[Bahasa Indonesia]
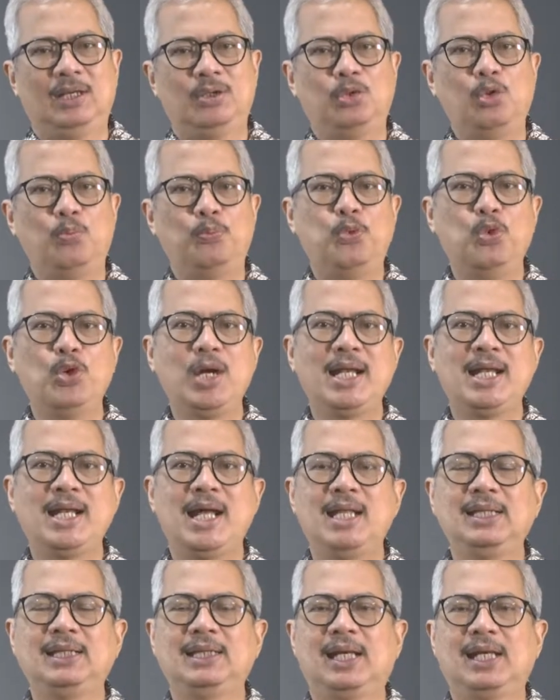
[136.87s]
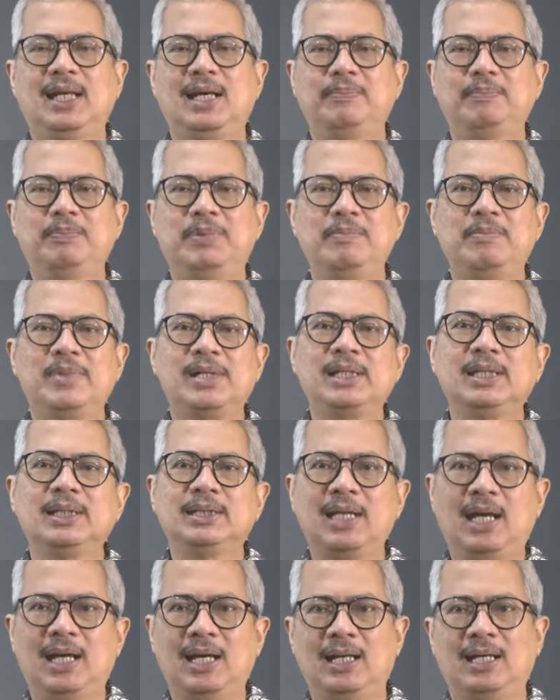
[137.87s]
hubungan antara
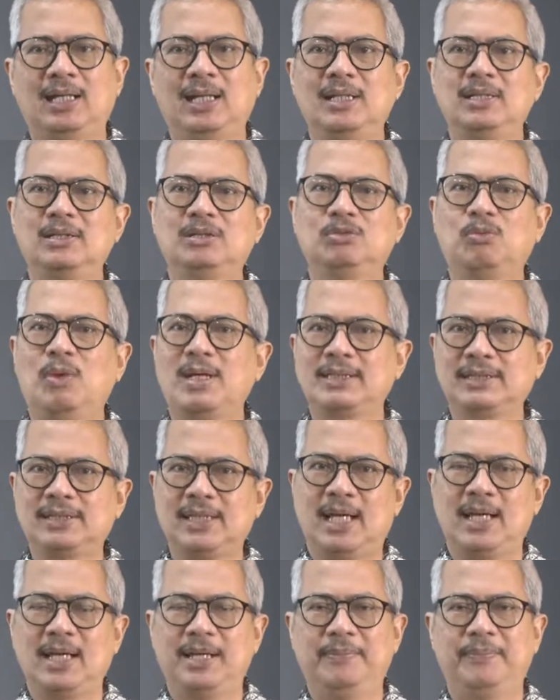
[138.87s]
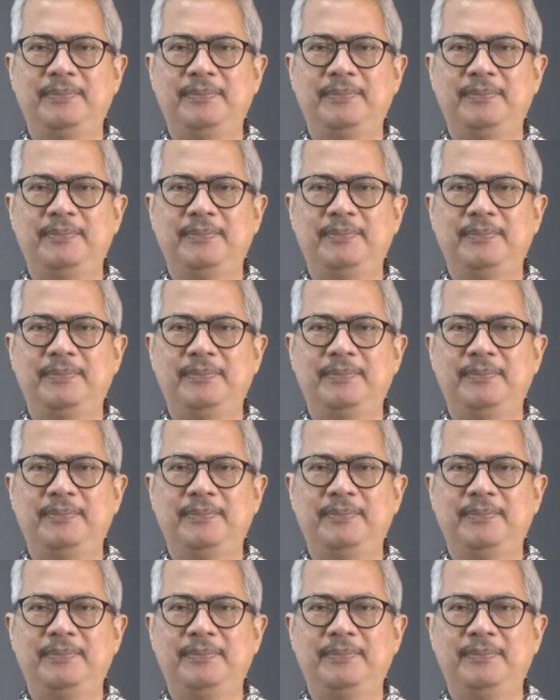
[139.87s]
pemerintah dan swasta,